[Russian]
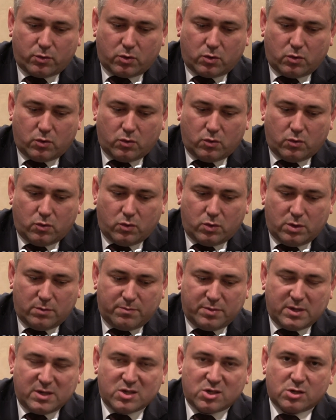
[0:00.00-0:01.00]
что и
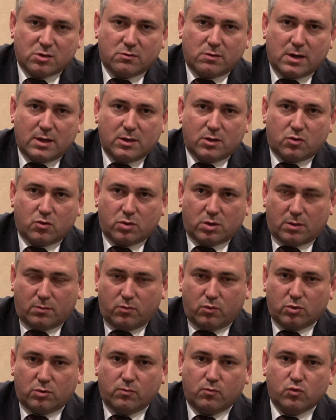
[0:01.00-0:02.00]
переживали, что это
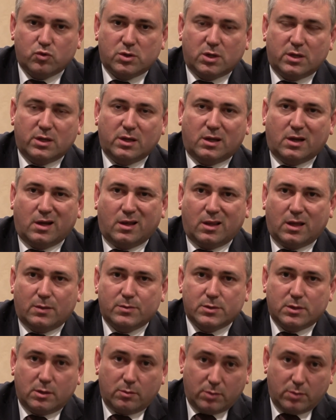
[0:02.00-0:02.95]
будет мусорный коллапс.